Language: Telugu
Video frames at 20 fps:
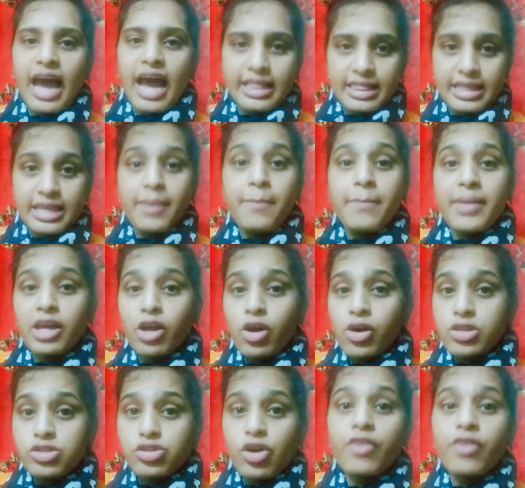అది
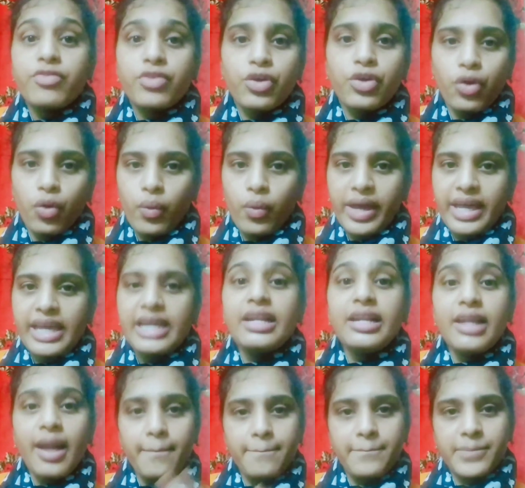బికాస్ ఆఫ్
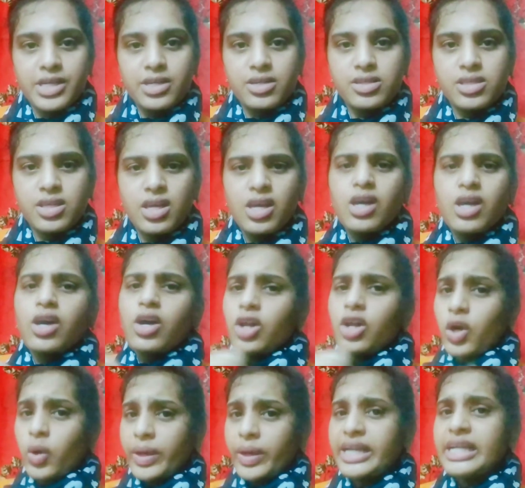గ్రోయింగ్ నంబర్స్
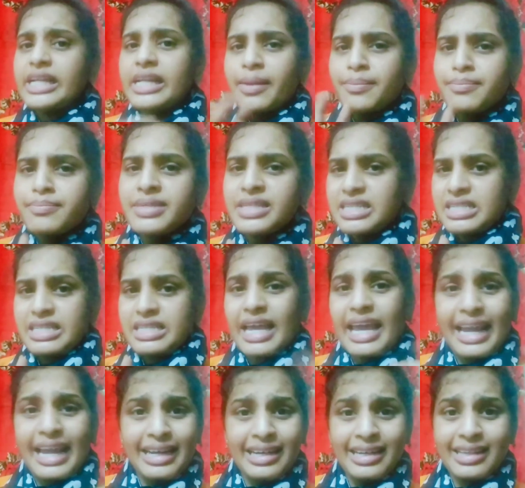గ్రోయింగ్ నంబర్స్
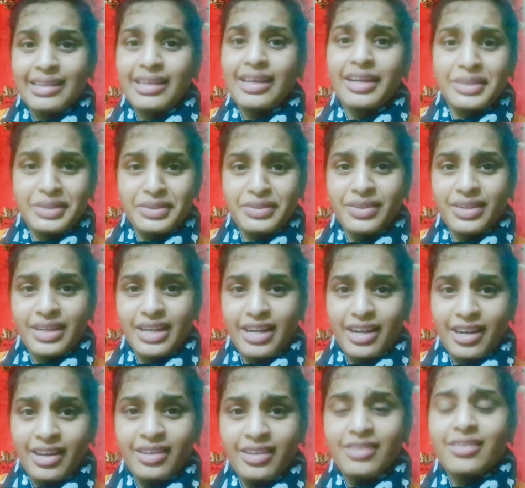ఏంటిది
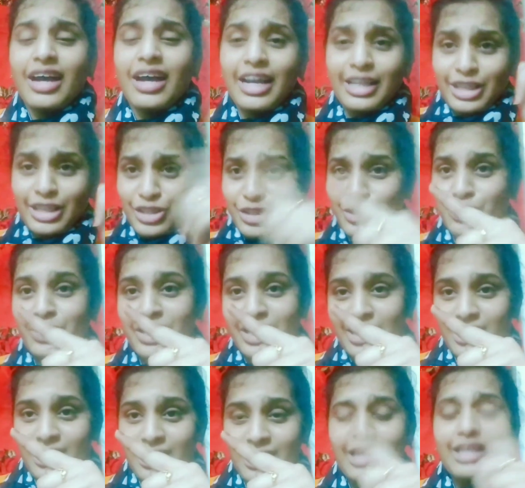అనుకుంటున్నారా అయితే
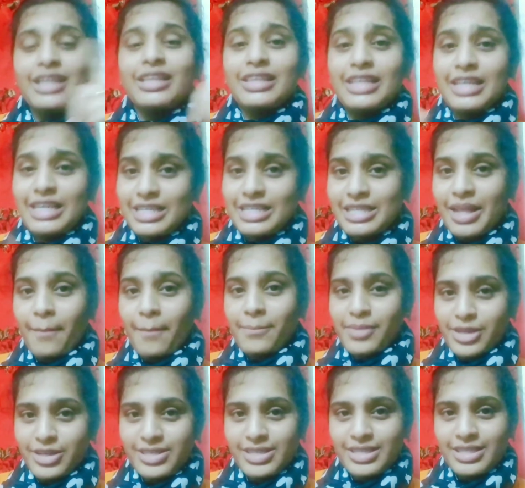చూడండి దీస్
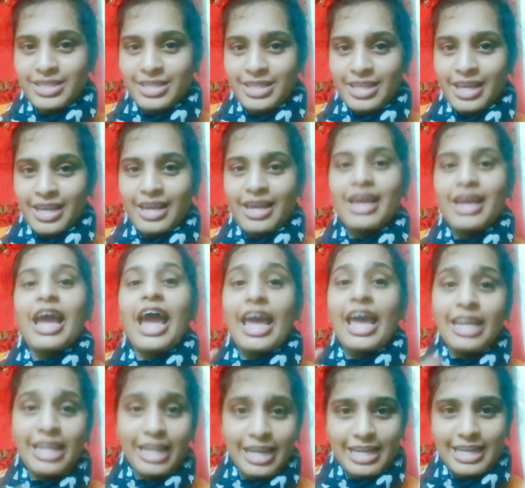నంబర్స్
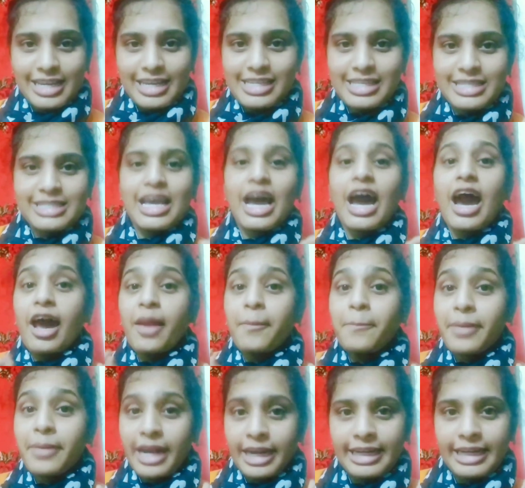Analysts are
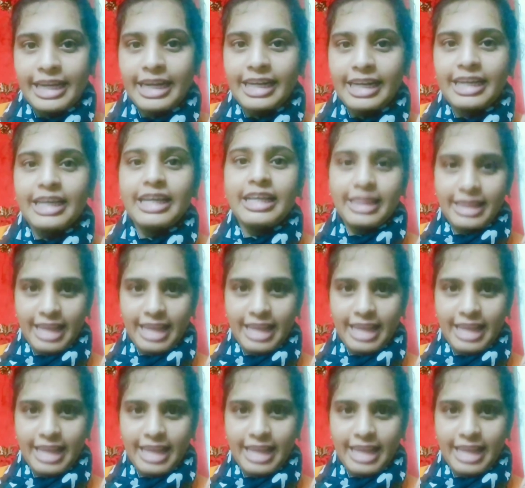predicting